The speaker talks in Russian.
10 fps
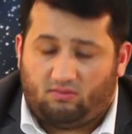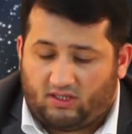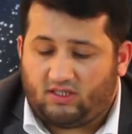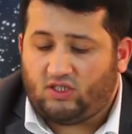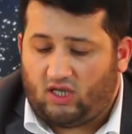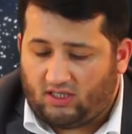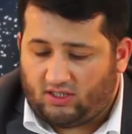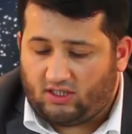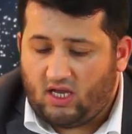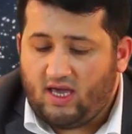давайте
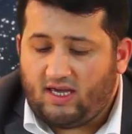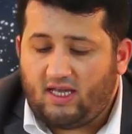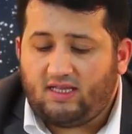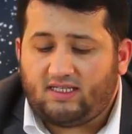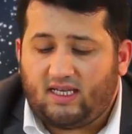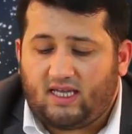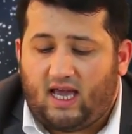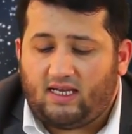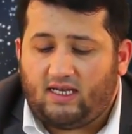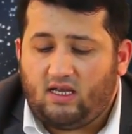прочитаем этот
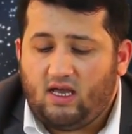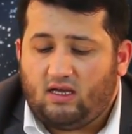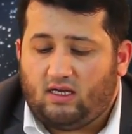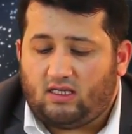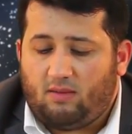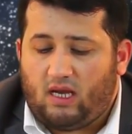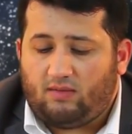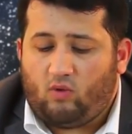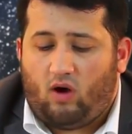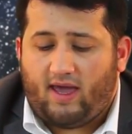аят на 2,
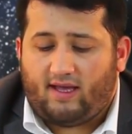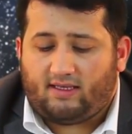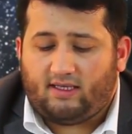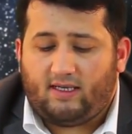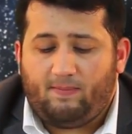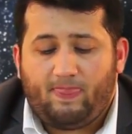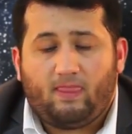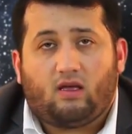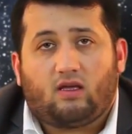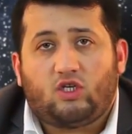4
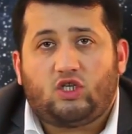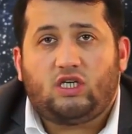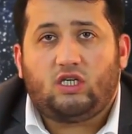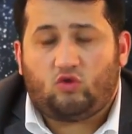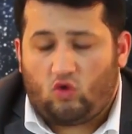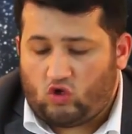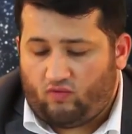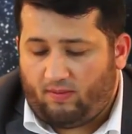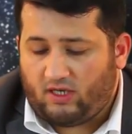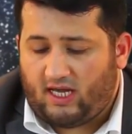и 5 харака.
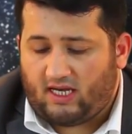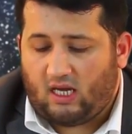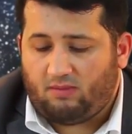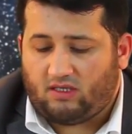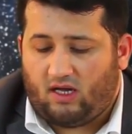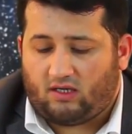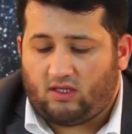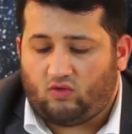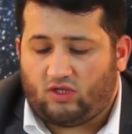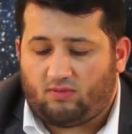
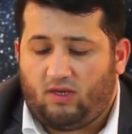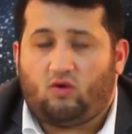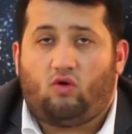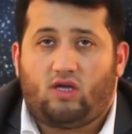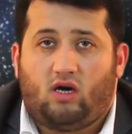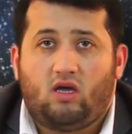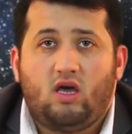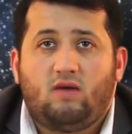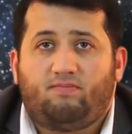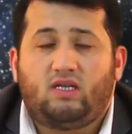На 2
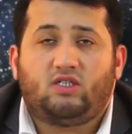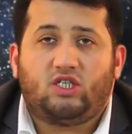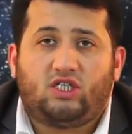харака.